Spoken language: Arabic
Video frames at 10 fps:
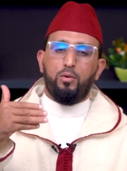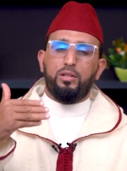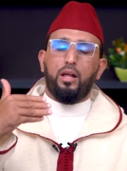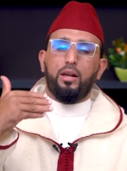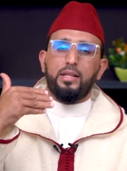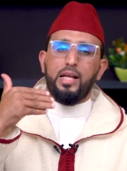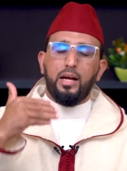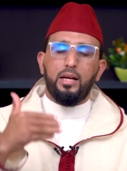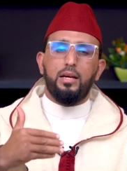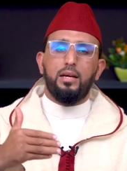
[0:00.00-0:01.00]

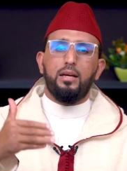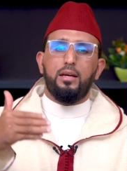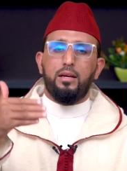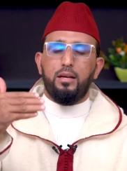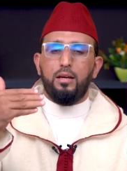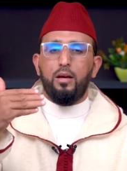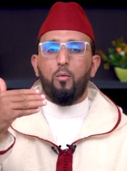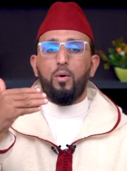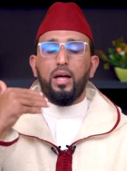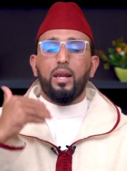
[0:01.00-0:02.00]
وترتقي
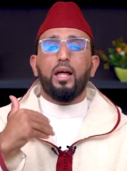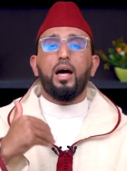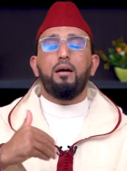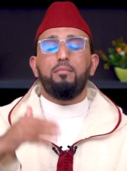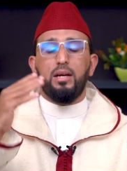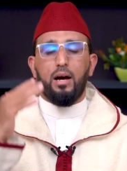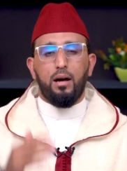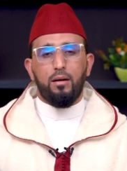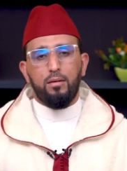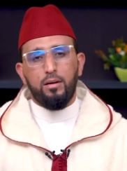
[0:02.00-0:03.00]
ويرقى بها